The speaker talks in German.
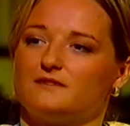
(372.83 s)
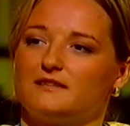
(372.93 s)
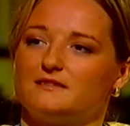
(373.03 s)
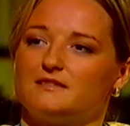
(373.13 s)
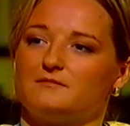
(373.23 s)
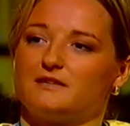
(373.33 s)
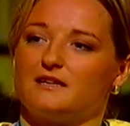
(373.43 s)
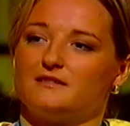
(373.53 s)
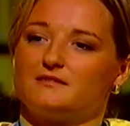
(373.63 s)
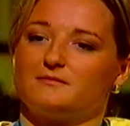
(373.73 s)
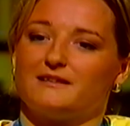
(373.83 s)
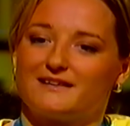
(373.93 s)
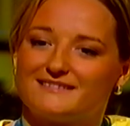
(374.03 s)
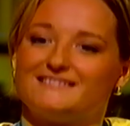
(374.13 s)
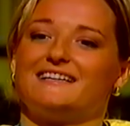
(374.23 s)
werde ich eben halt meine
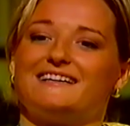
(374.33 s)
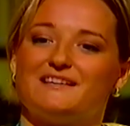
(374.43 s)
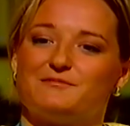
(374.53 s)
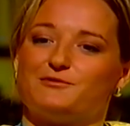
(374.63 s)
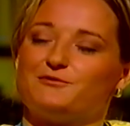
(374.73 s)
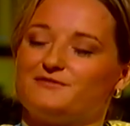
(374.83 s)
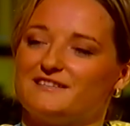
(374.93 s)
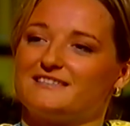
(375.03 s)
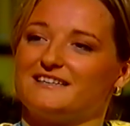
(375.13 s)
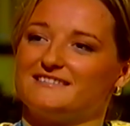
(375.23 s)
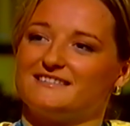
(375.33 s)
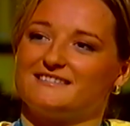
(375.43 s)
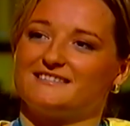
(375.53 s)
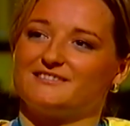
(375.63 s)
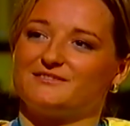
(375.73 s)
ganze Energie beruflich einsetzen.